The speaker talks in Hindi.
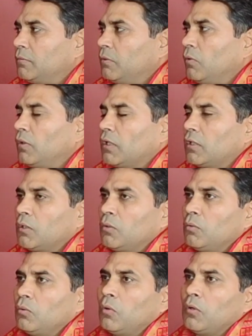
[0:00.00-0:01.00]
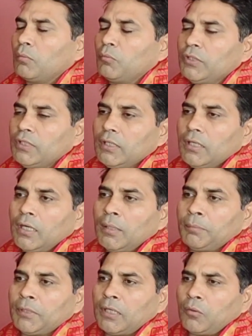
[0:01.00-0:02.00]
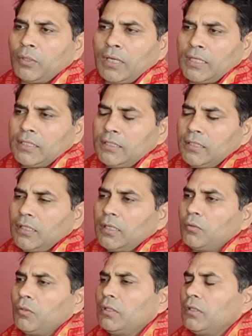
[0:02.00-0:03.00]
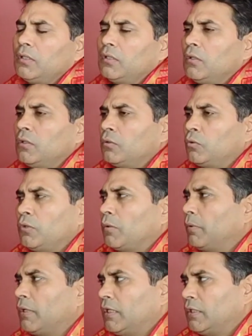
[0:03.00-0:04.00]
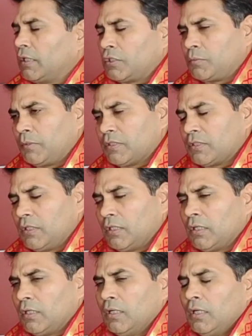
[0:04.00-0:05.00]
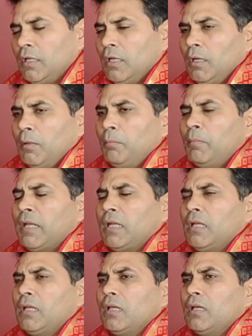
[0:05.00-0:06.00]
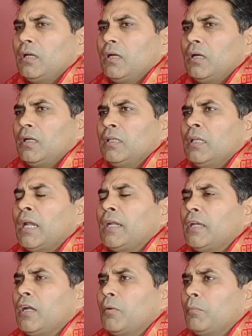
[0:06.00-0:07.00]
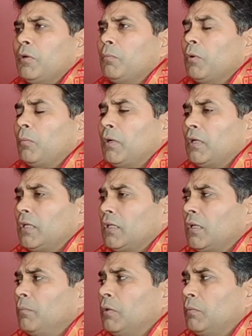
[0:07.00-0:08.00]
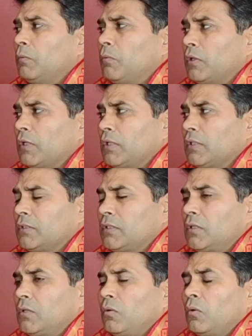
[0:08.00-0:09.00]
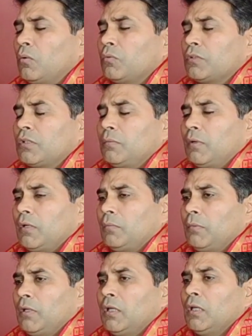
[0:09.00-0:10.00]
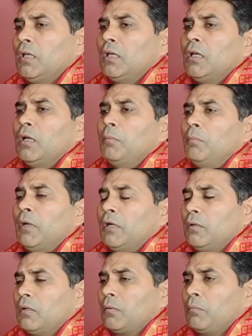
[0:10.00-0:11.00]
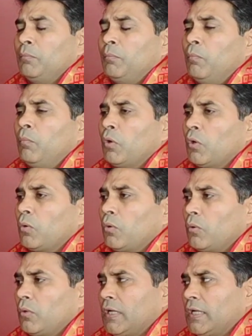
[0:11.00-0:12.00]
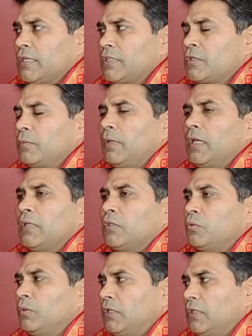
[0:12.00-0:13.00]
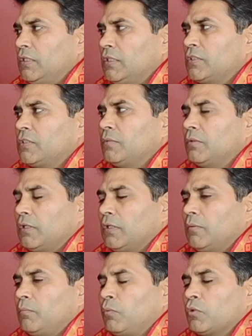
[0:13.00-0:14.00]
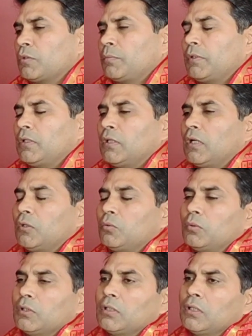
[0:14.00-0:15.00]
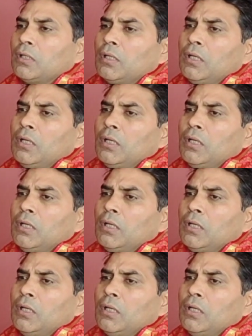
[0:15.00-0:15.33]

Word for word: से बिलोंग करता हूं और मुझे अपना कोई राजनीति का कोई तजर्बा नहीं था एक्सपीरियंस नहीं था मैंने 98 में डिप्लोमा किया था हमीरपुर पॉलिटेक्निक से और उसके बाद में मैं बॉर्डर रोड ऑर्गेनाइजेशन में एज ए जूनियर इंजीनियर सिविल के पोस्ट पे तैनात हुआ था